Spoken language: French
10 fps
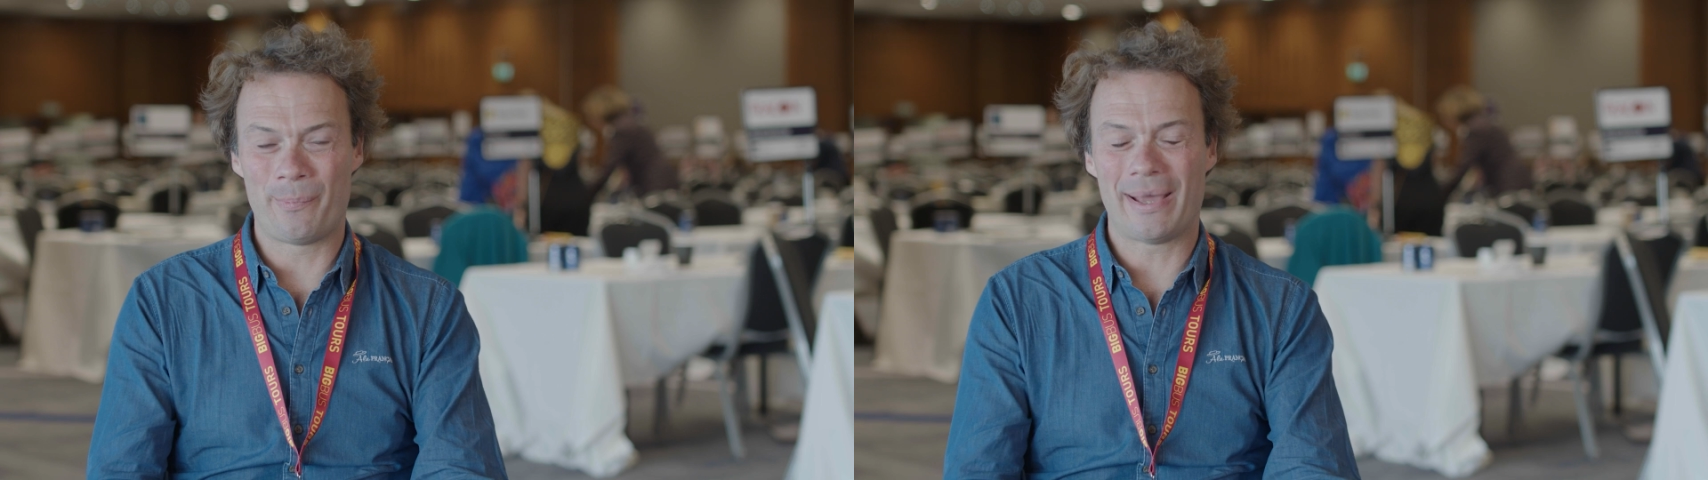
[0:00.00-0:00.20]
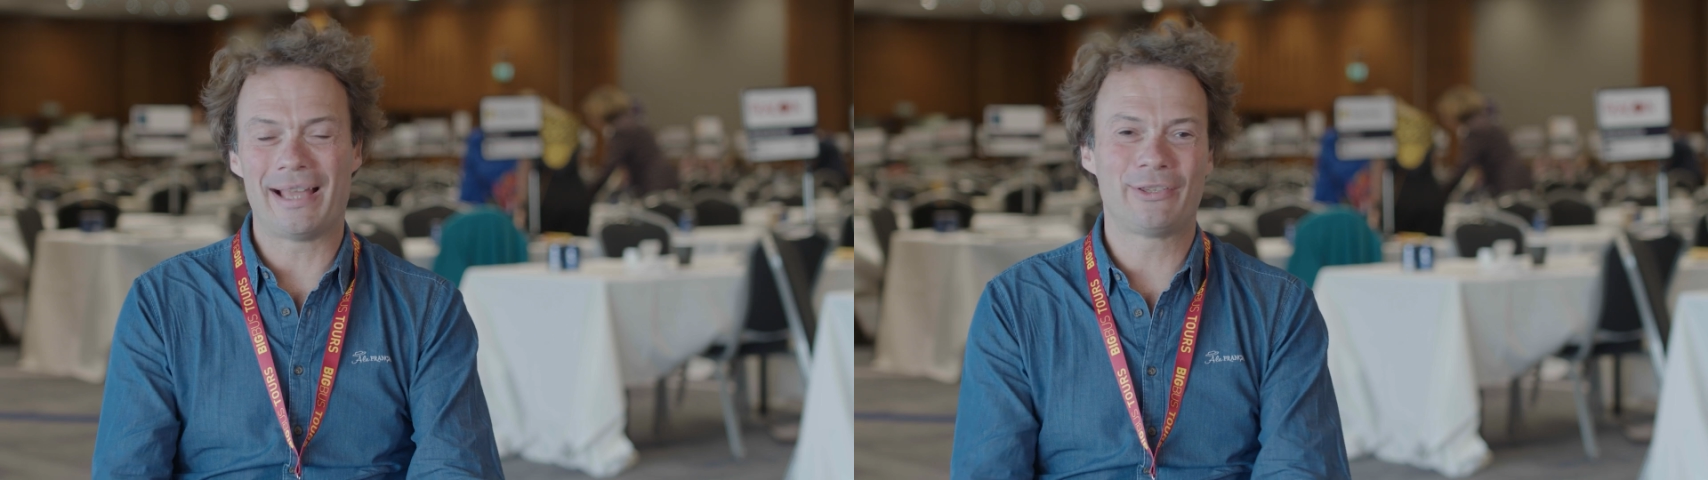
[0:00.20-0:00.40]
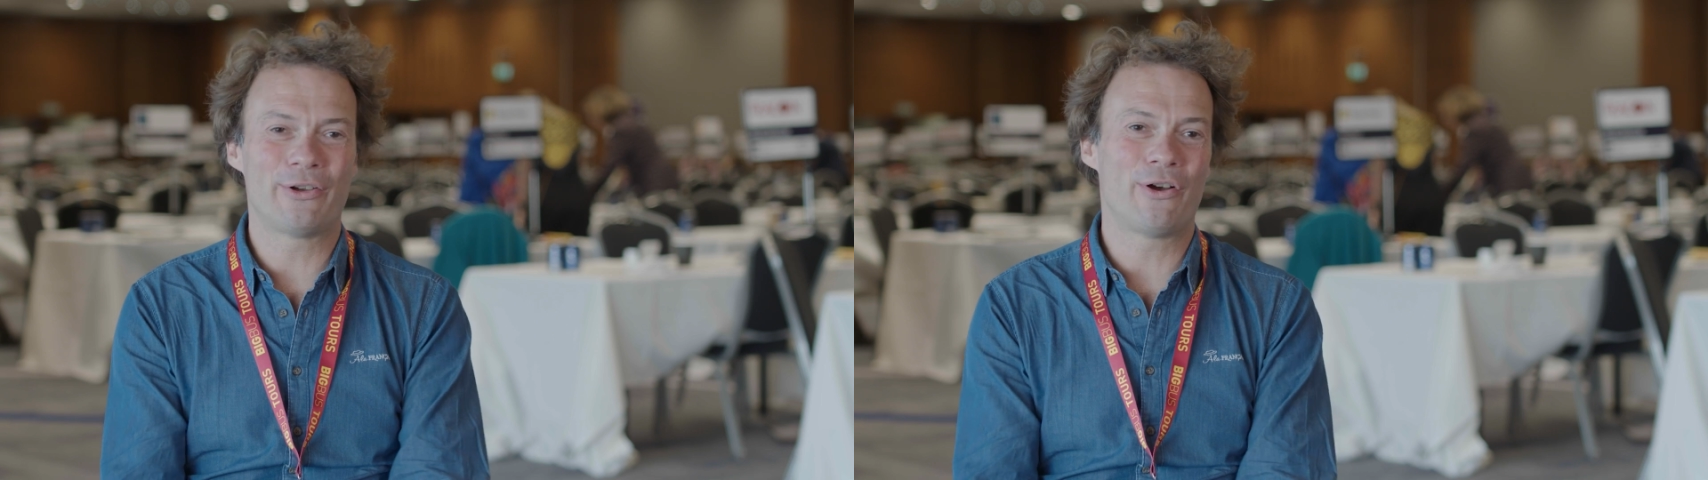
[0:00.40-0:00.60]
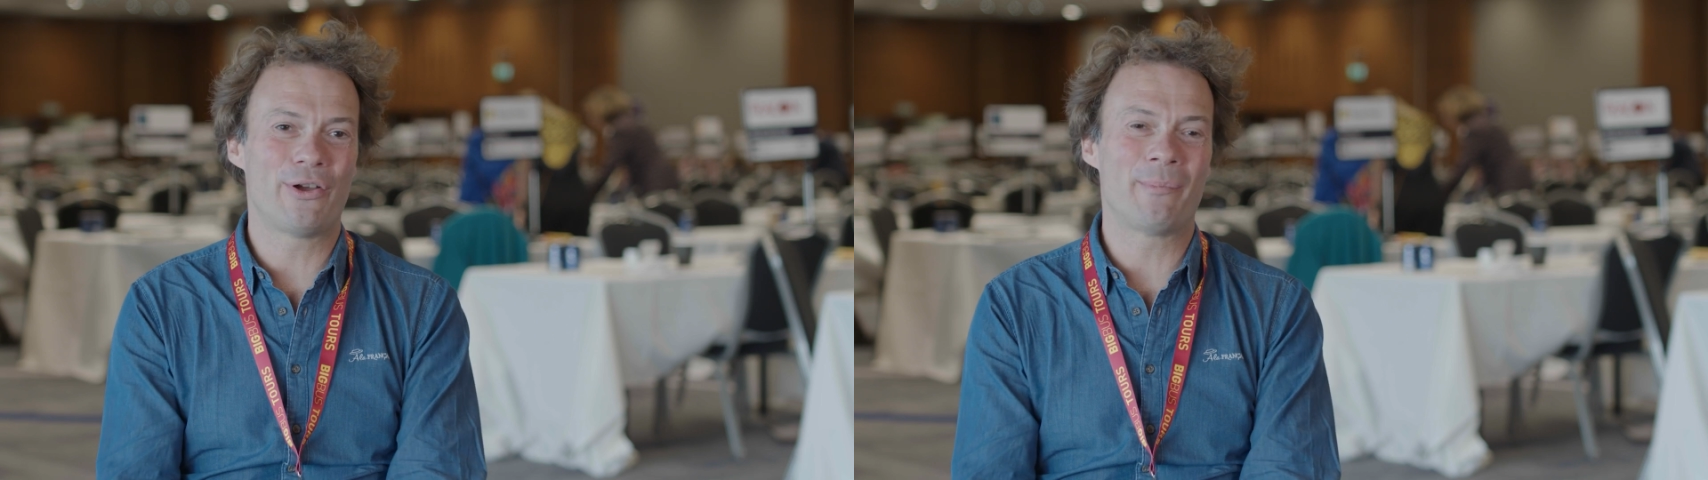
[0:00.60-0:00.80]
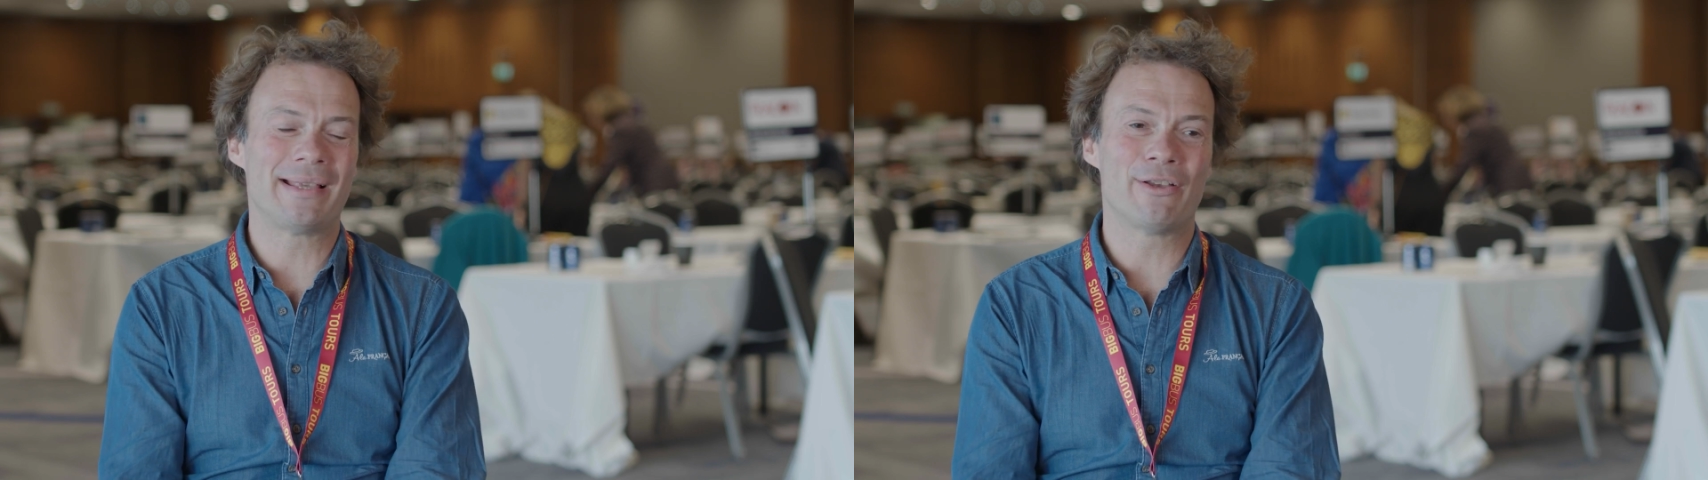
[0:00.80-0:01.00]
opérateur
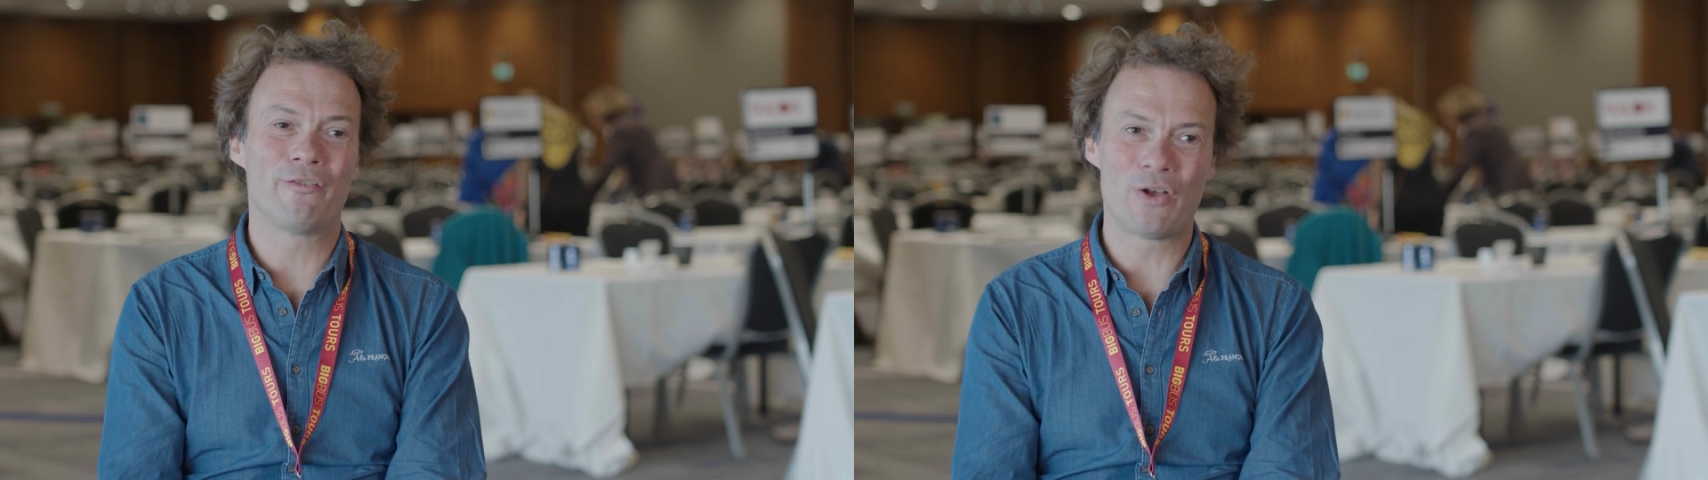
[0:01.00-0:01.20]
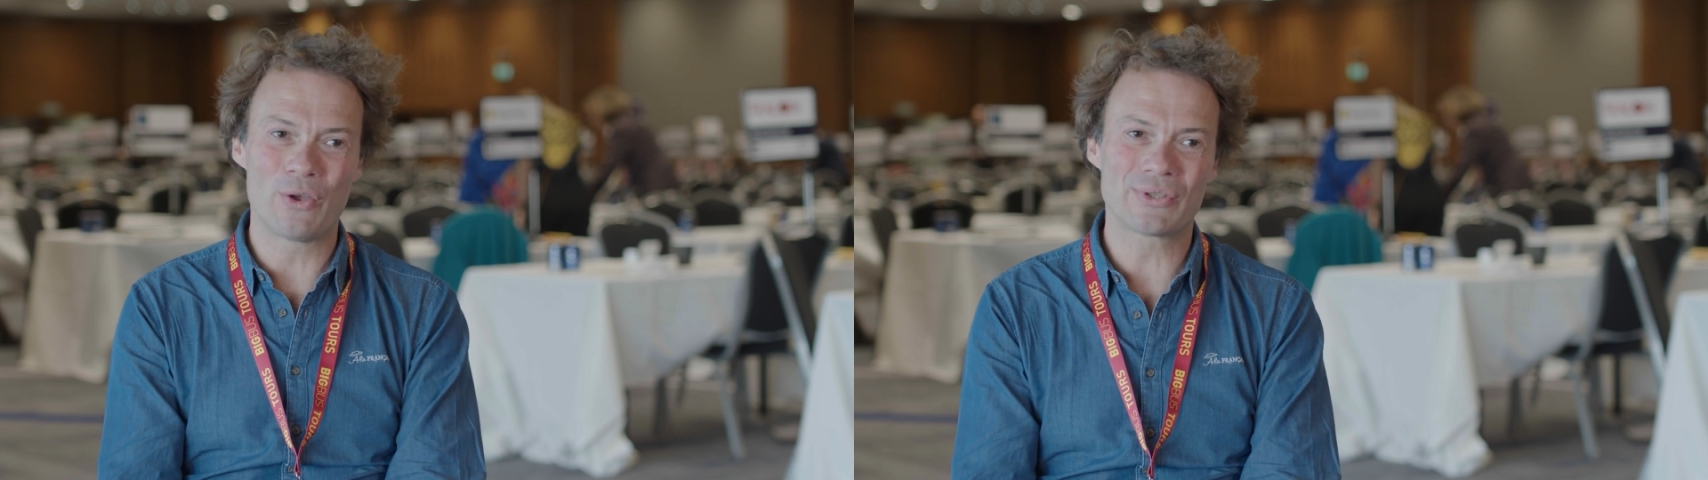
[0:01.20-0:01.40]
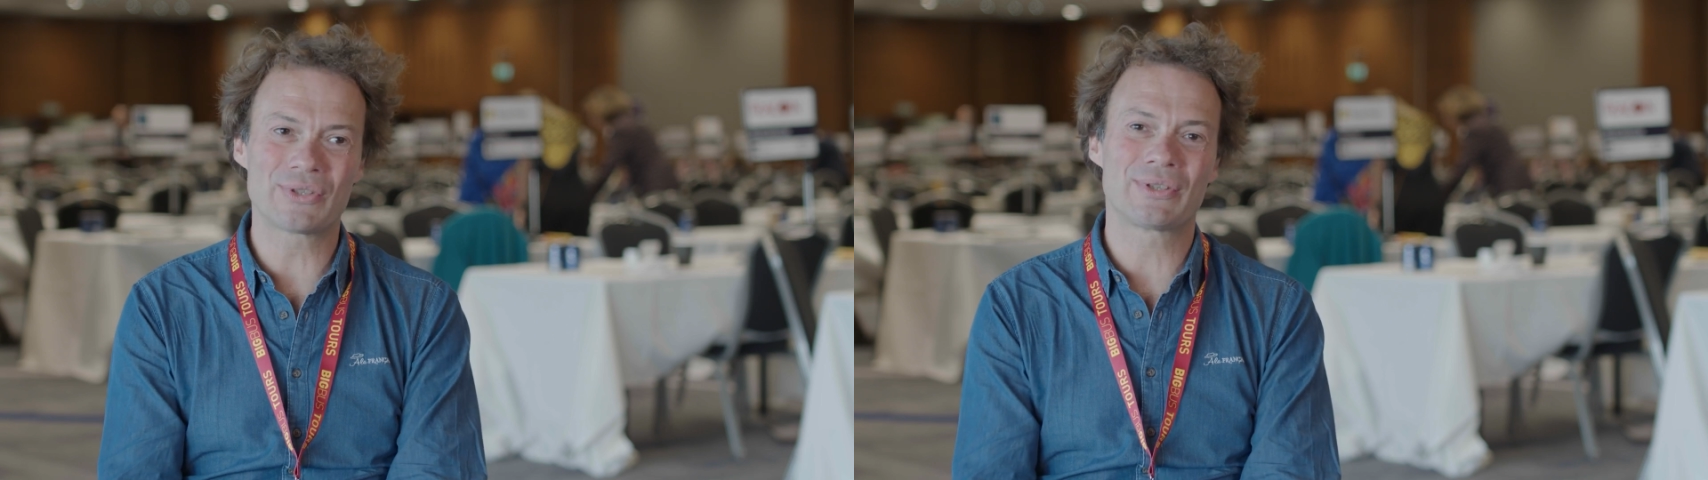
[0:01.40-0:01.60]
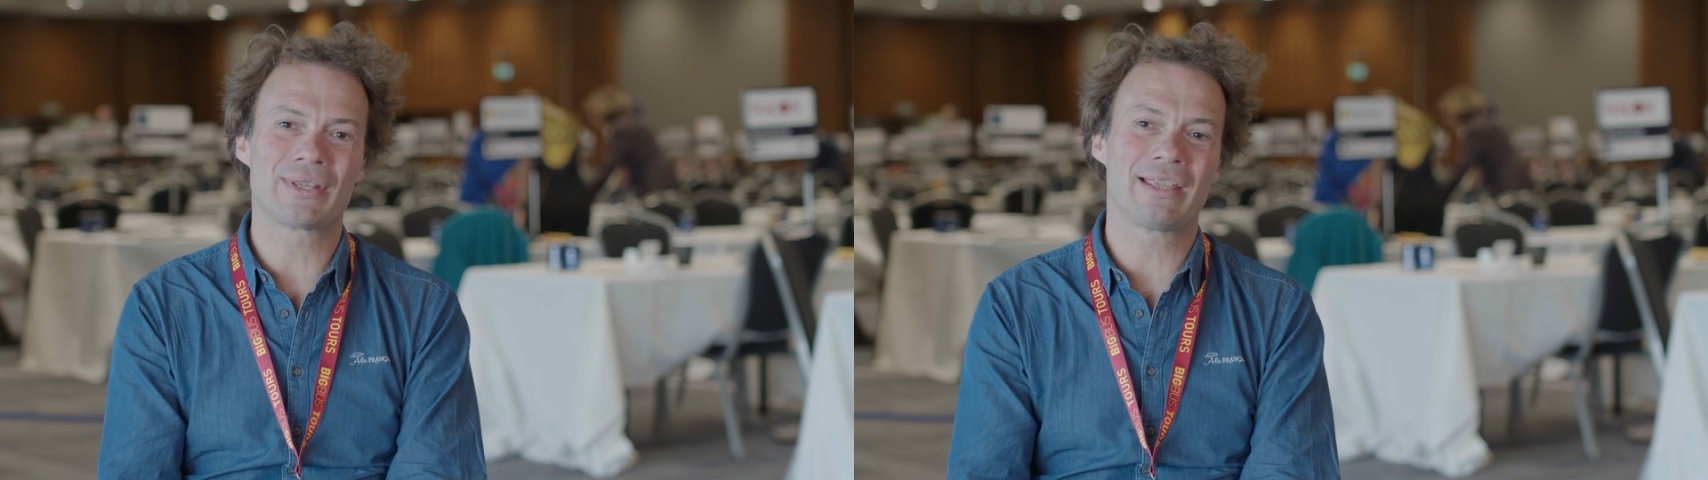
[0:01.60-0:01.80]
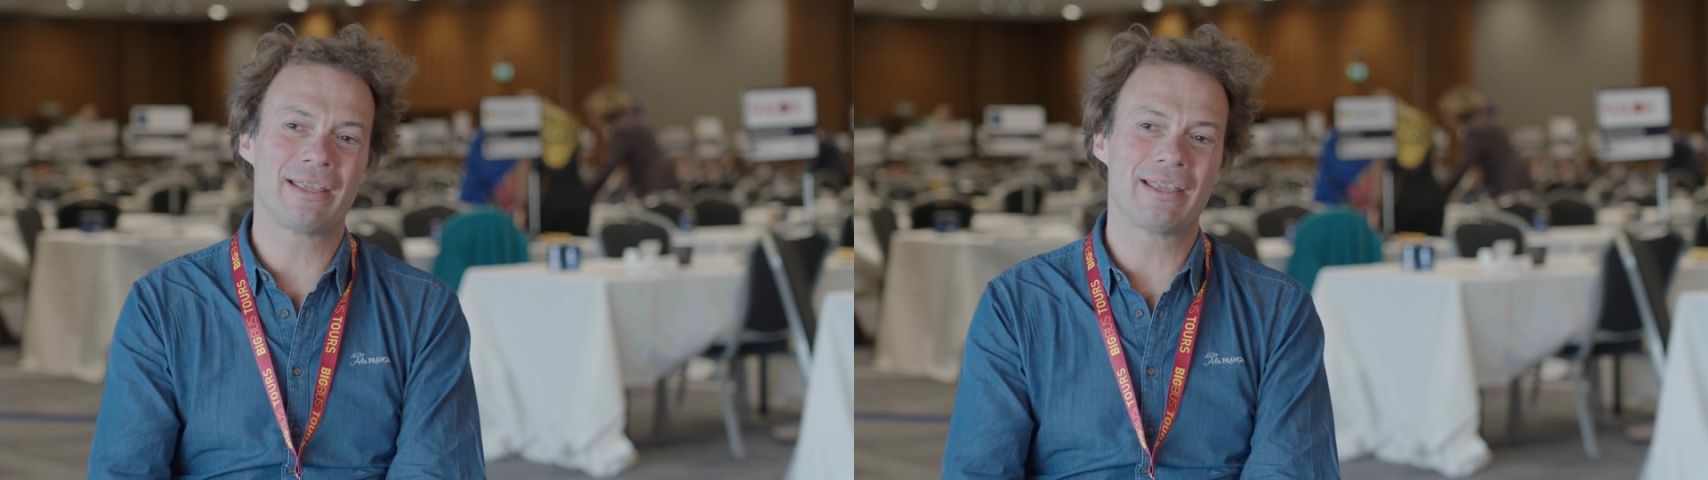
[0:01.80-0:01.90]
basé en France,